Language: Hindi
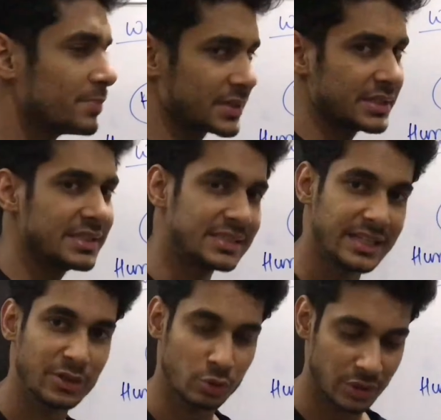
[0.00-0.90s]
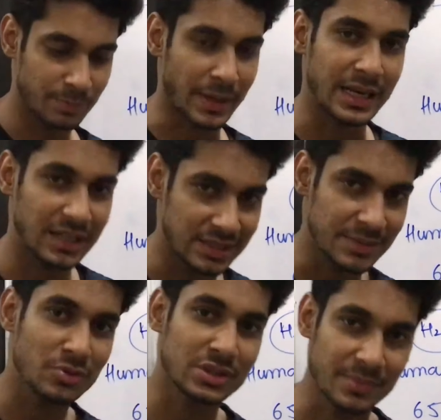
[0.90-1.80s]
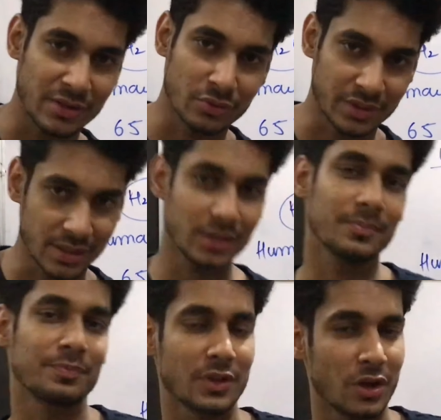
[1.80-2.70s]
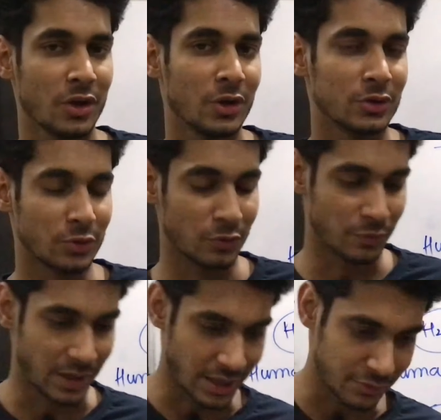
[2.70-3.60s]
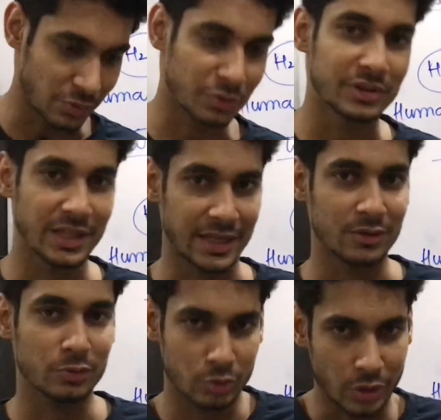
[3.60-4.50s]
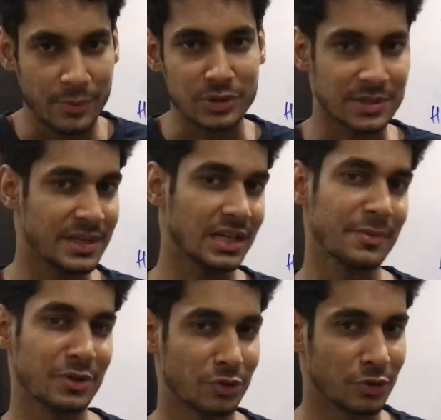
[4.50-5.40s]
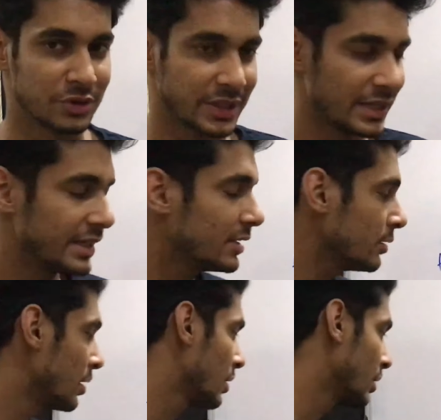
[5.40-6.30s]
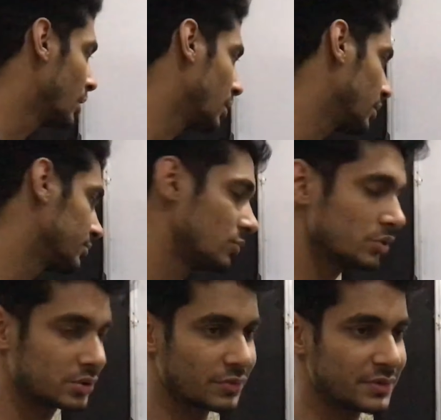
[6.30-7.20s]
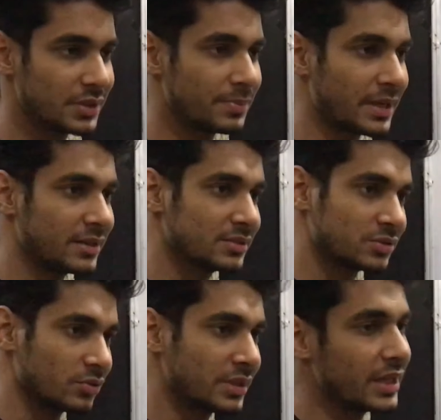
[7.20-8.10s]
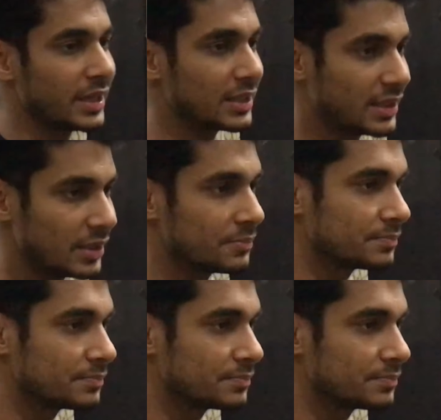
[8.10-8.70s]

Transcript: परसेंट इसलिए क्योंकि पानी के नीचे भी तो ज़मीन होती है ना तो वहाँ वो उगते हैं तो थोड़ा बहुत ज़मीन का भी रोल होता है लेकिन मोस्ट ऑफ दी प्लांट्स होते हैं कि